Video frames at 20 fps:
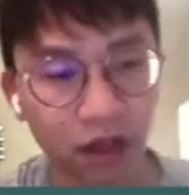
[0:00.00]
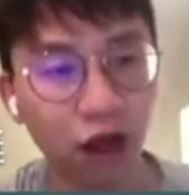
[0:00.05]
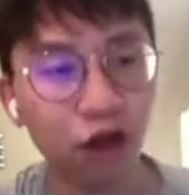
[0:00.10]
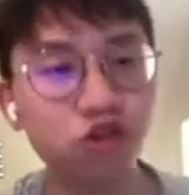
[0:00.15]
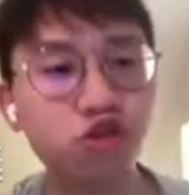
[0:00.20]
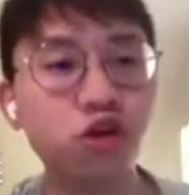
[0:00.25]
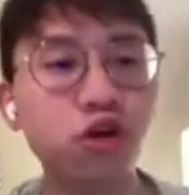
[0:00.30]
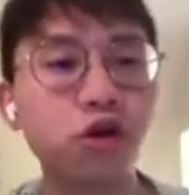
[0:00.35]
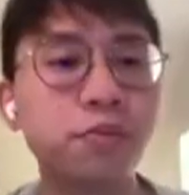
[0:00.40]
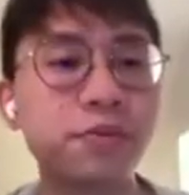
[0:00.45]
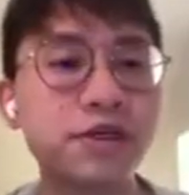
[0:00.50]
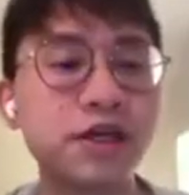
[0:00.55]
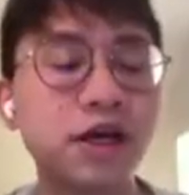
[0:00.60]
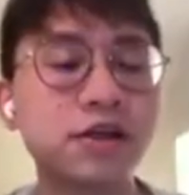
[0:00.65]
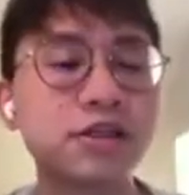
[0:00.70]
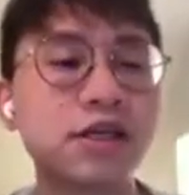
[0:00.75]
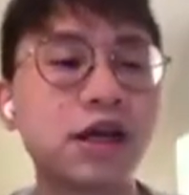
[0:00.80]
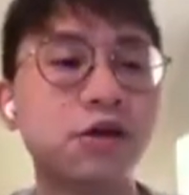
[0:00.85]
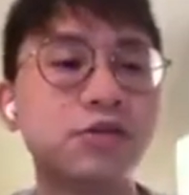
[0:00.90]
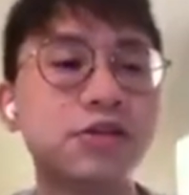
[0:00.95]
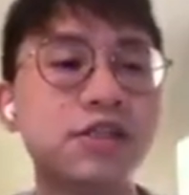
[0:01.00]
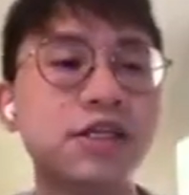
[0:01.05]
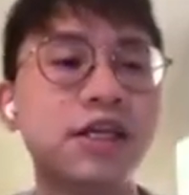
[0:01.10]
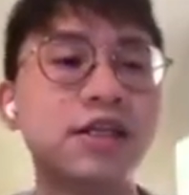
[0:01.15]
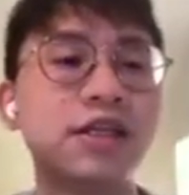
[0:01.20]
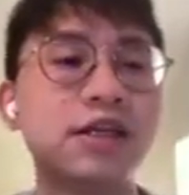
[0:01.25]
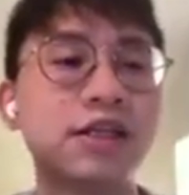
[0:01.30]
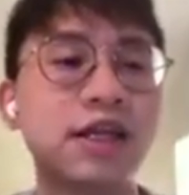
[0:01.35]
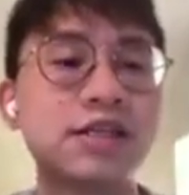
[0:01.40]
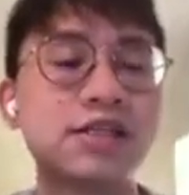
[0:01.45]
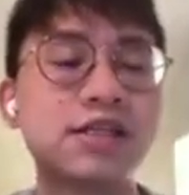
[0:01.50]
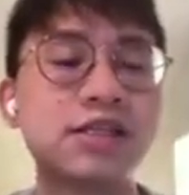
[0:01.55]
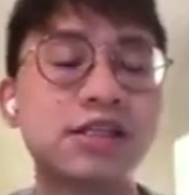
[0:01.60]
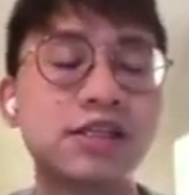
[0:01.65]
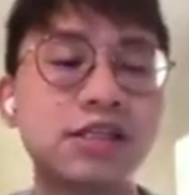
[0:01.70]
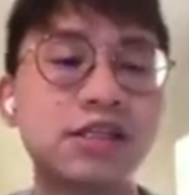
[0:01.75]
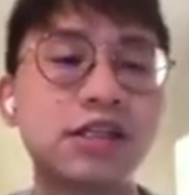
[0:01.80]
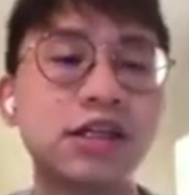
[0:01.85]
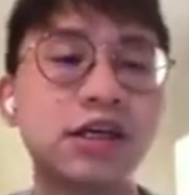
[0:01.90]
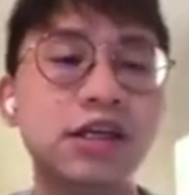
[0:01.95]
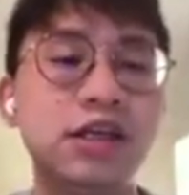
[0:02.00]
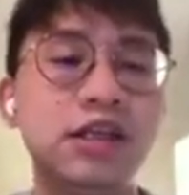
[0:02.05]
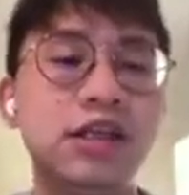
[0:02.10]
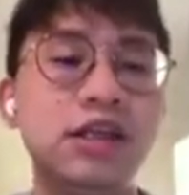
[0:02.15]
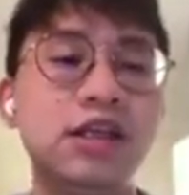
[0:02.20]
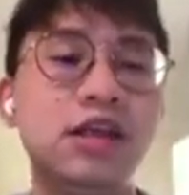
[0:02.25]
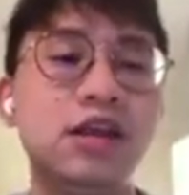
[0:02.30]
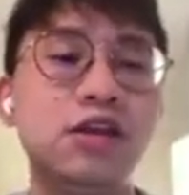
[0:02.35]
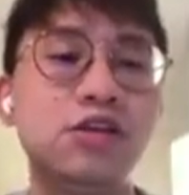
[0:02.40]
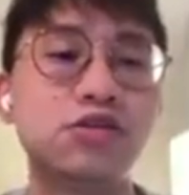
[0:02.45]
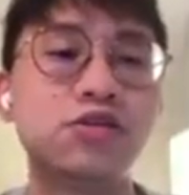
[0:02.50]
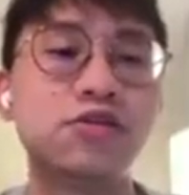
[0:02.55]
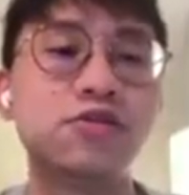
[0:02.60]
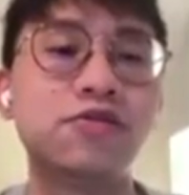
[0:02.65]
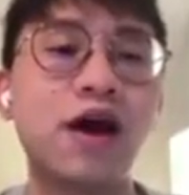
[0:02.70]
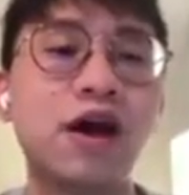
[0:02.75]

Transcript: 好，最后比较少见的，但是值得一提的就是